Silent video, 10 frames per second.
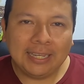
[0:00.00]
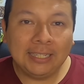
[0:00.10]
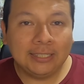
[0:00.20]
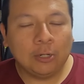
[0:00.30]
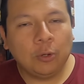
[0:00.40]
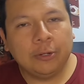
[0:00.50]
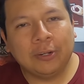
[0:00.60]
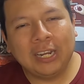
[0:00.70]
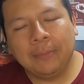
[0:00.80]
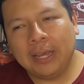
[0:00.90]
entre el
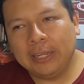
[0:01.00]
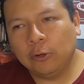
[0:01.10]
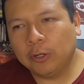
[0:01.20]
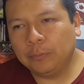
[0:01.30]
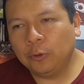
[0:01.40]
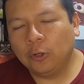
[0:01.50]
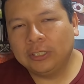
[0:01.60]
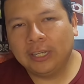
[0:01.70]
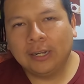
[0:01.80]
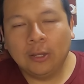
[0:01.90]
cuadro crema y lo que pudo
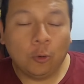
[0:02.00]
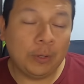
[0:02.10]
hacer